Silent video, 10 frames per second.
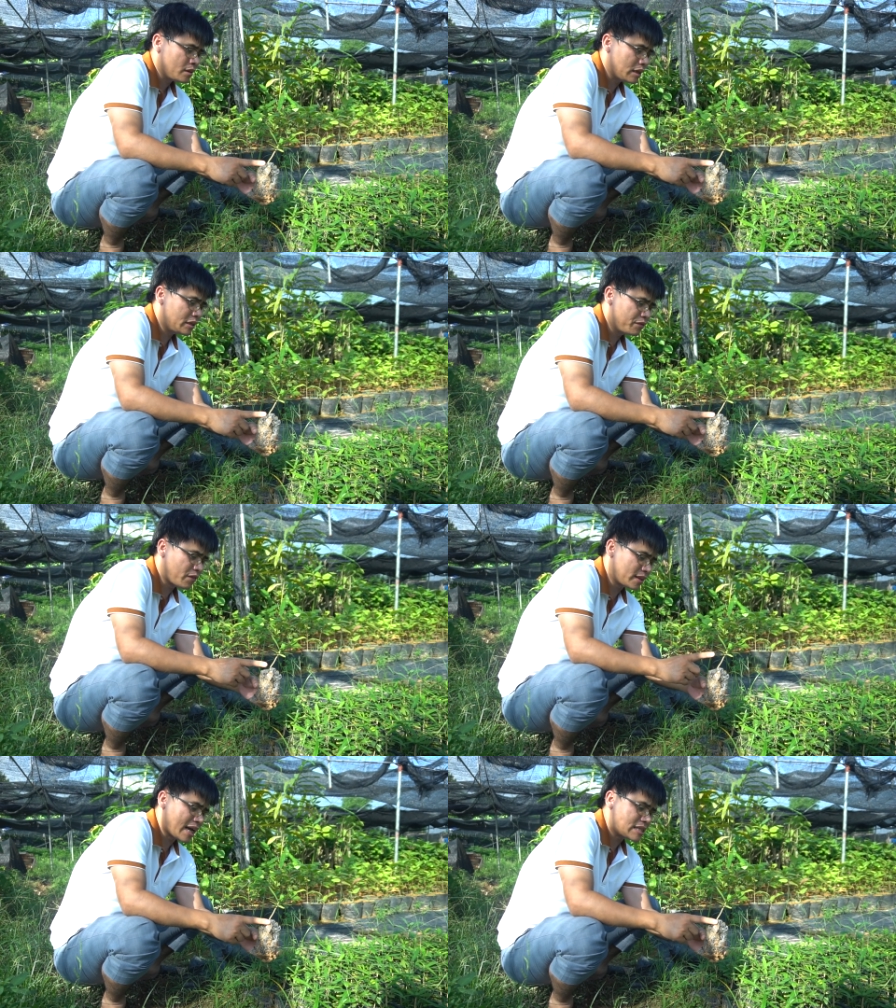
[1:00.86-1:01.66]
đấy. Thì
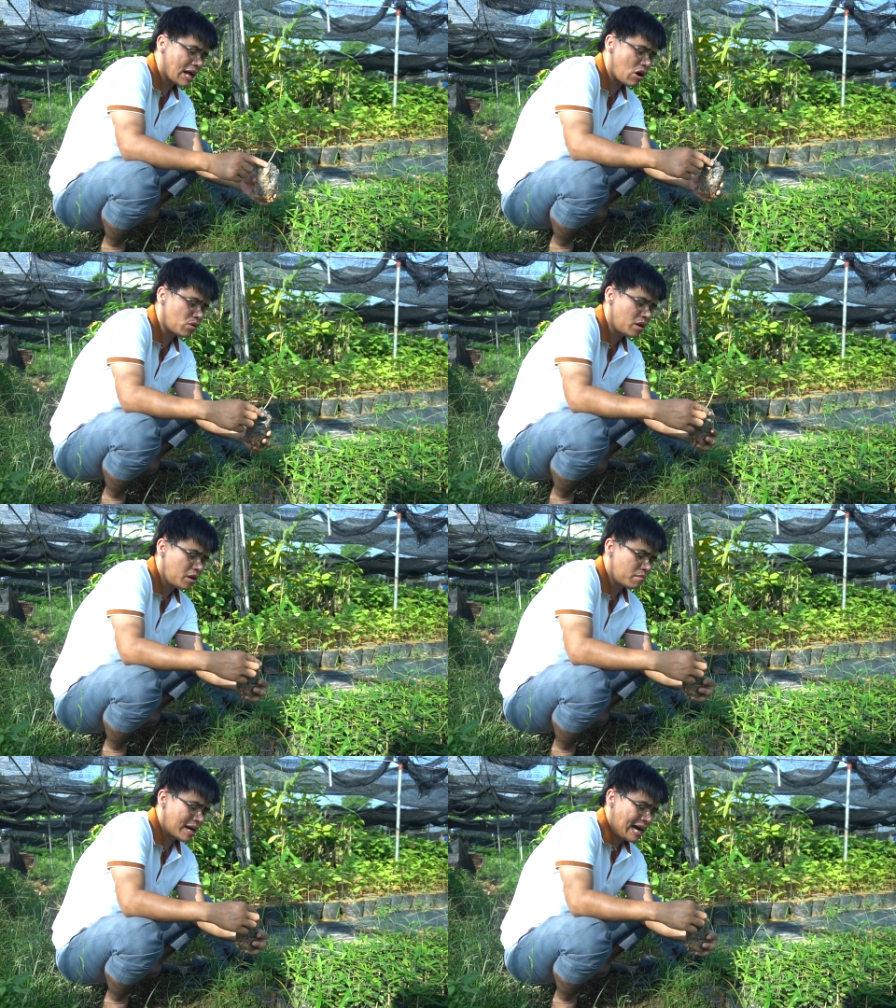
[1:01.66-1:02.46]
vậy tại sao
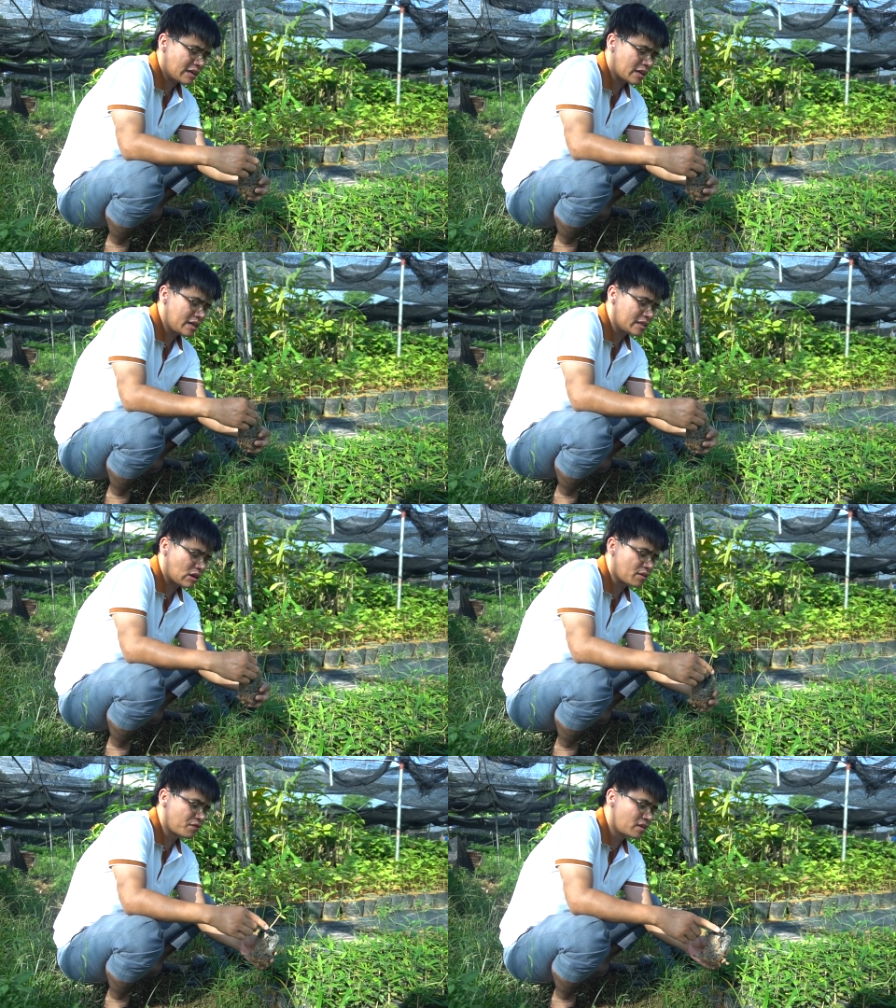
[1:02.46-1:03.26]
mà cái cây
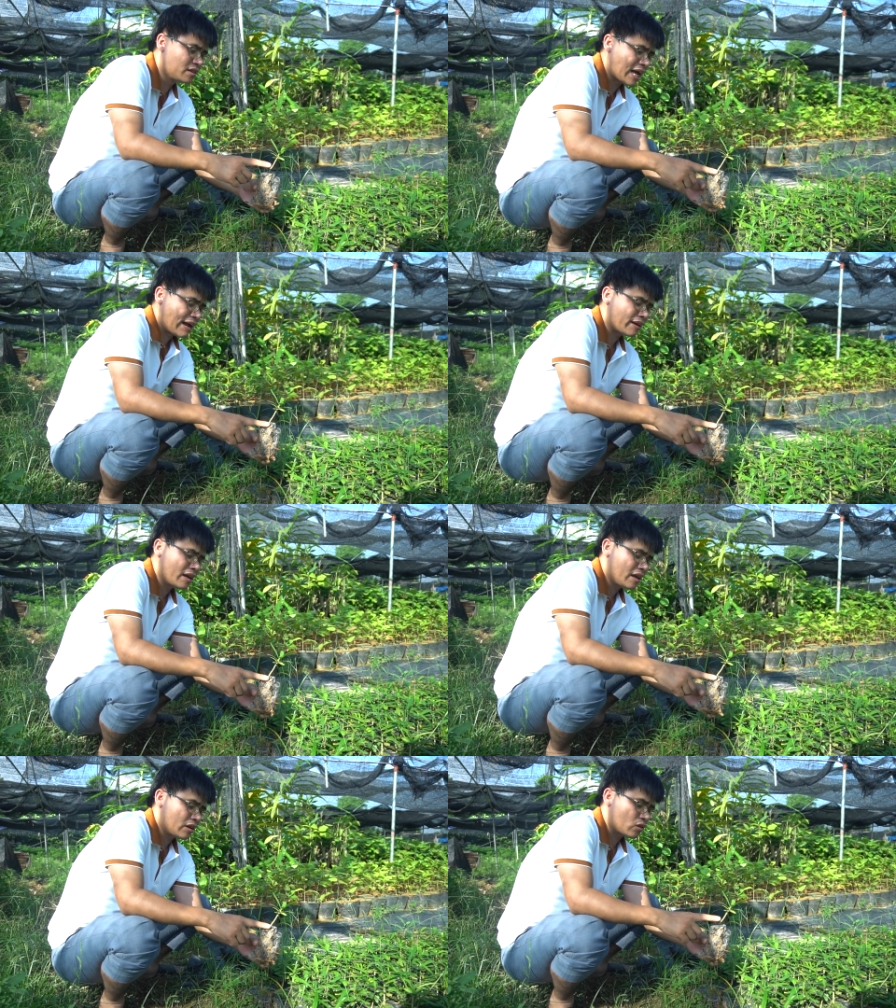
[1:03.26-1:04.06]
sáo tam phân như này
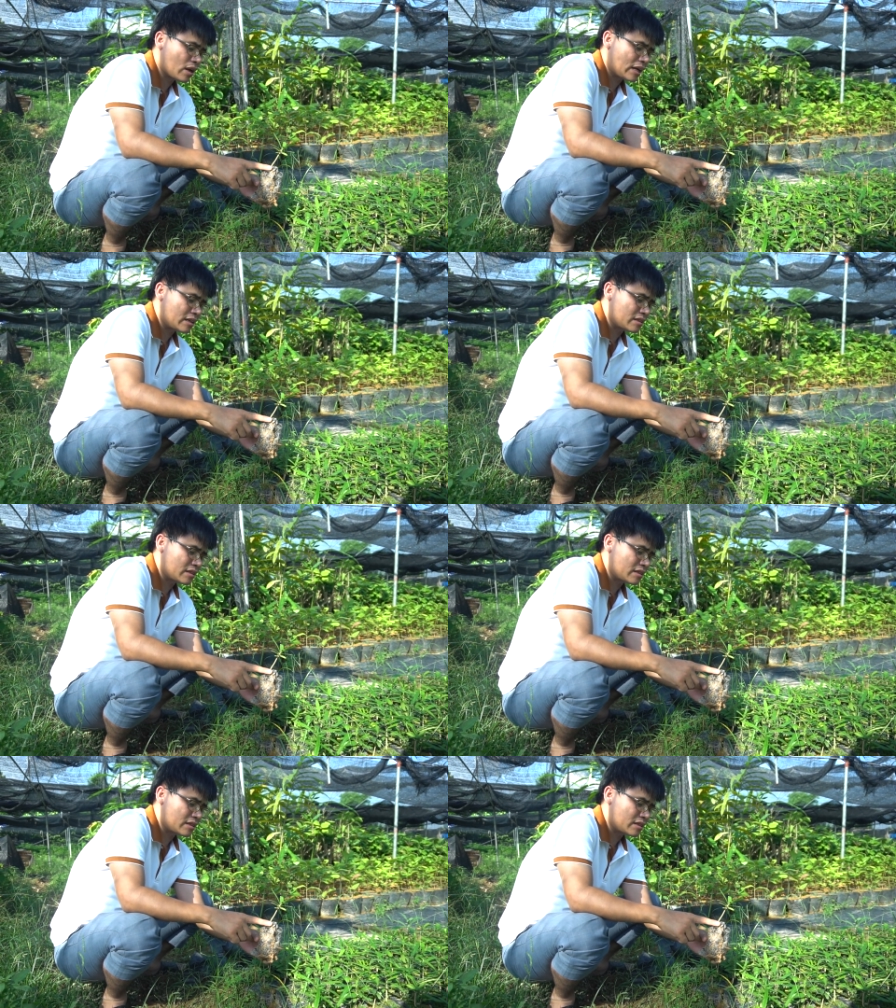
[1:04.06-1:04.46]
nó lại